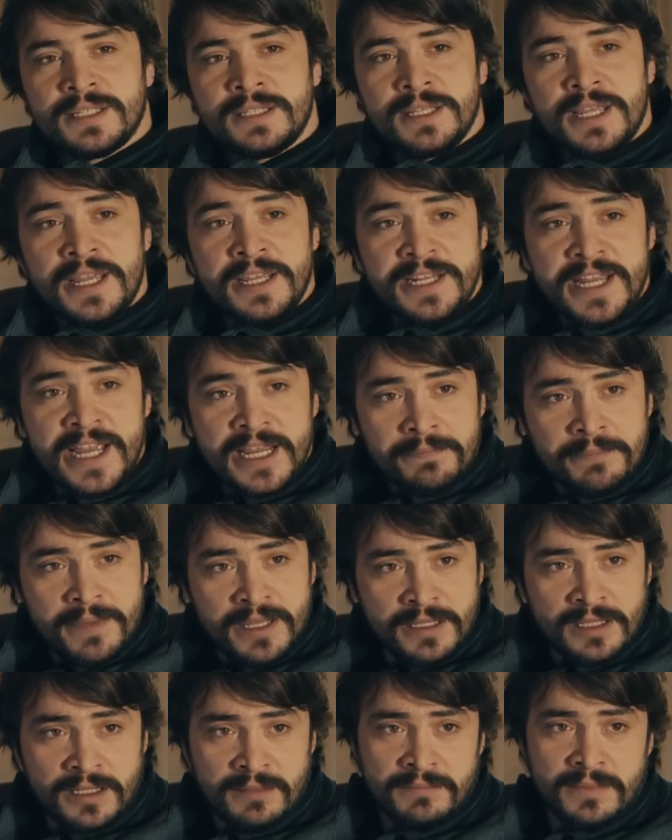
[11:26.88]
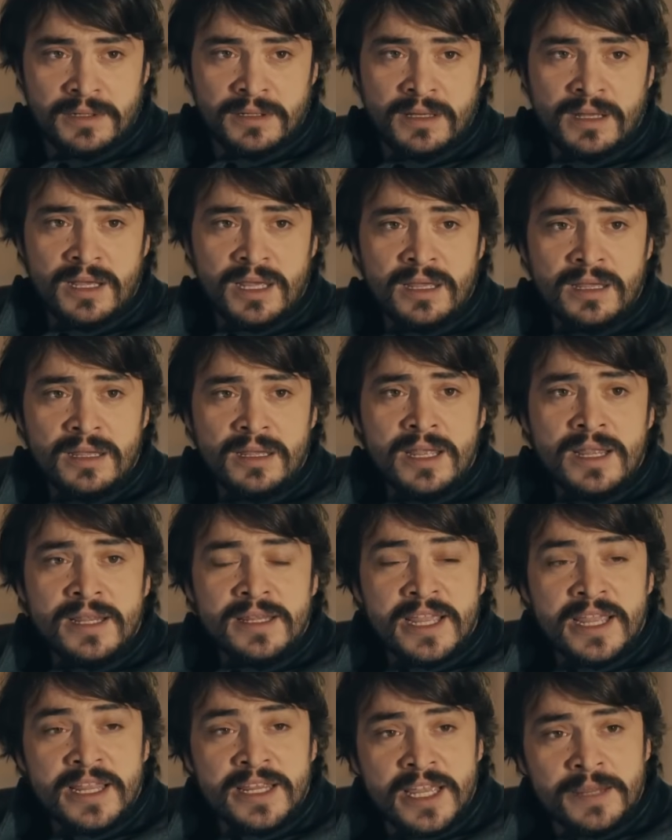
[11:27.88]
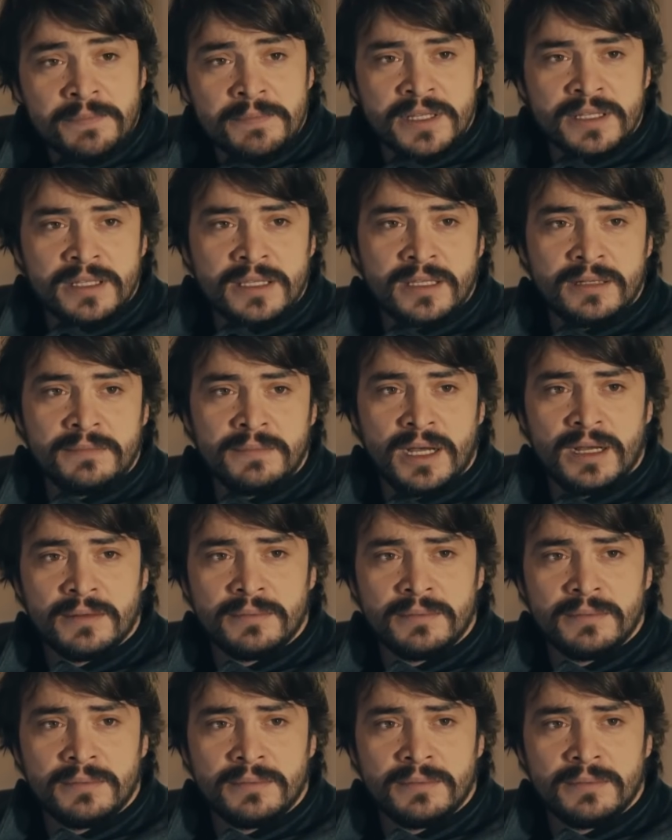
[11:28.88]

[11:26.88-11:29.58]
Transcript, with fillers: senin neyine etmediğin. Ha? Neyine etmedik Hilmi